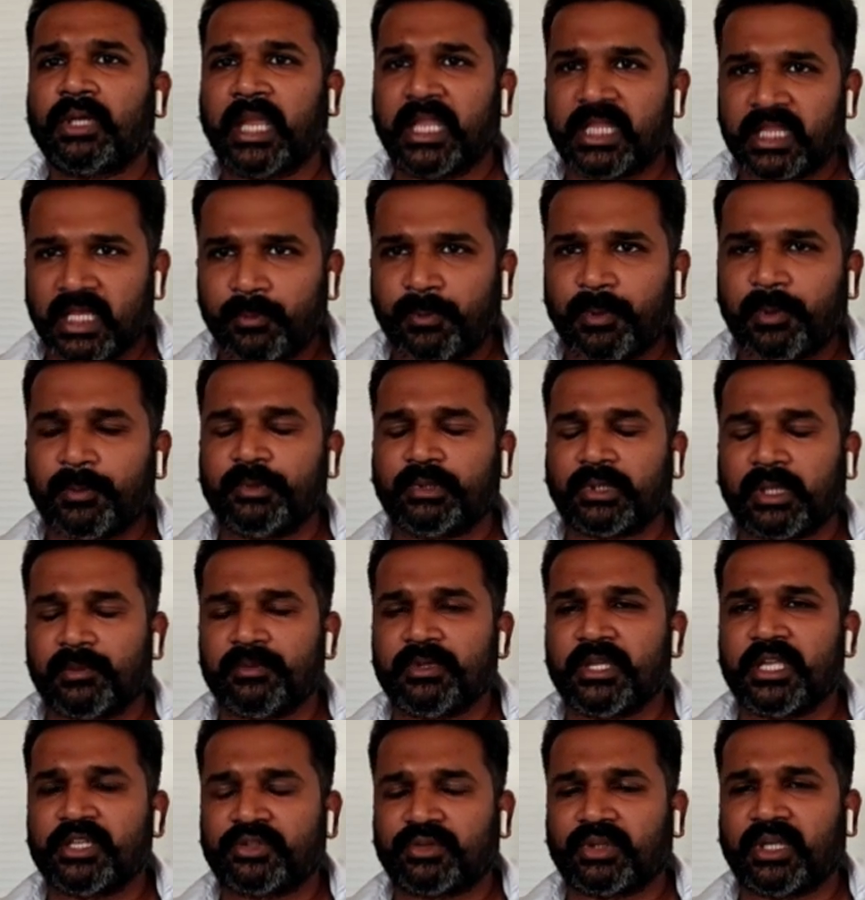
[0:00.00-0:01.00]
కేంద్ర
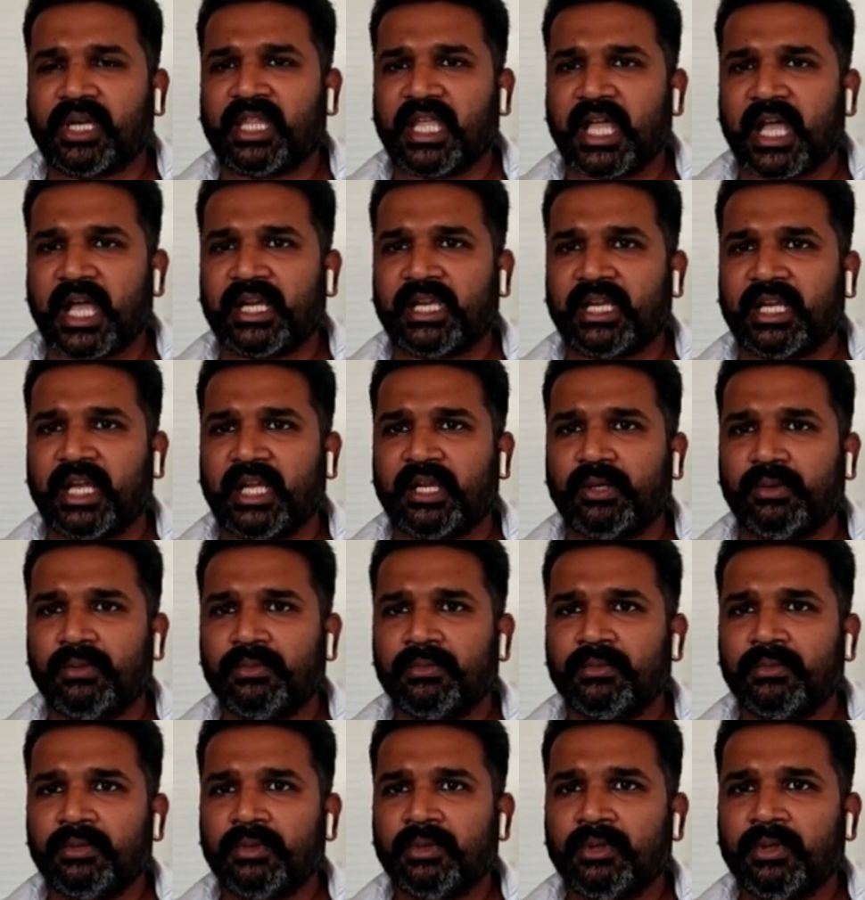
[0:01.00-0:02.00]
ప్రభుత్వం చేస్తున్నదా హరి గారు
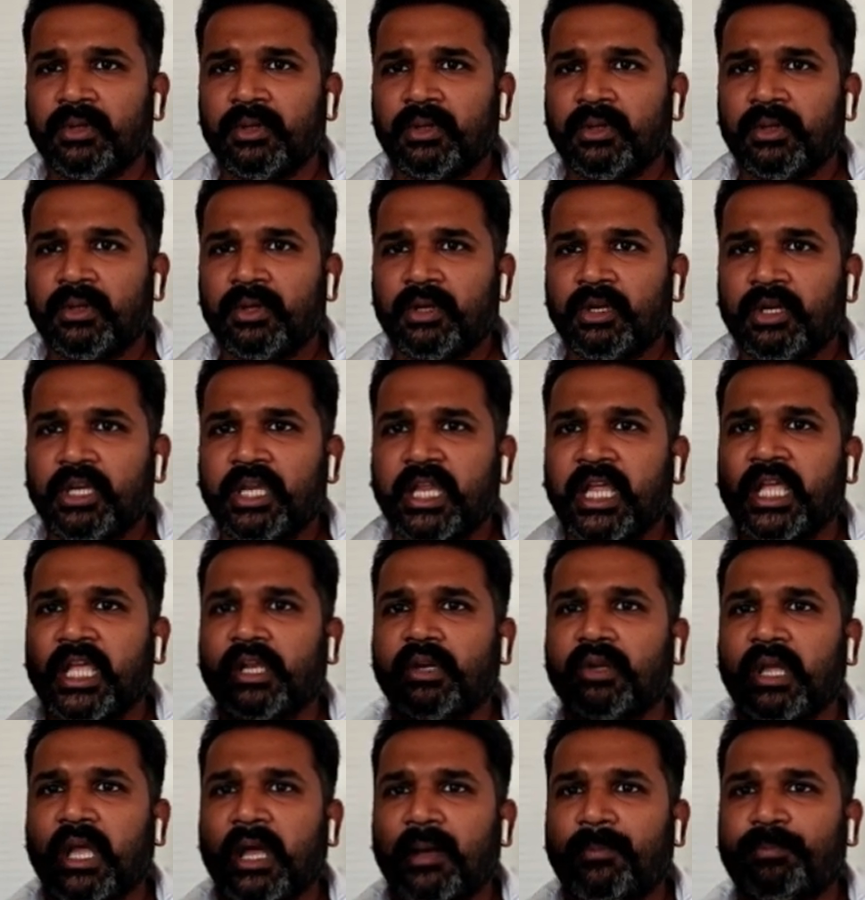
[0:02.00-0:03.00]

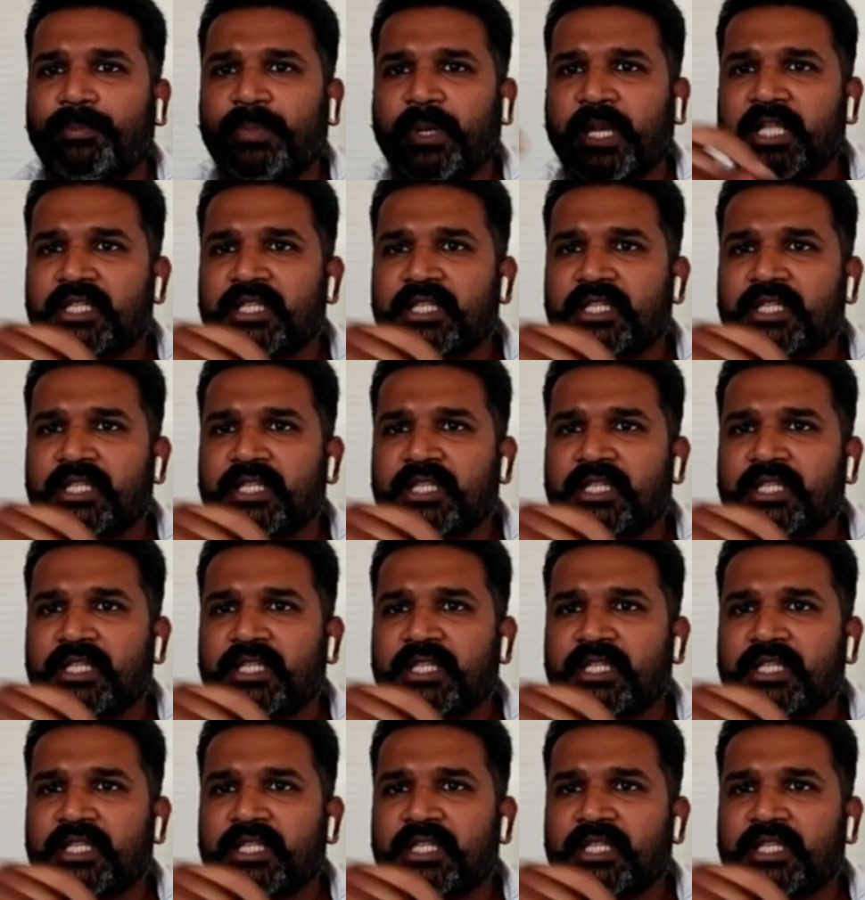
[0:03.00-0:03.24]
నేరుగా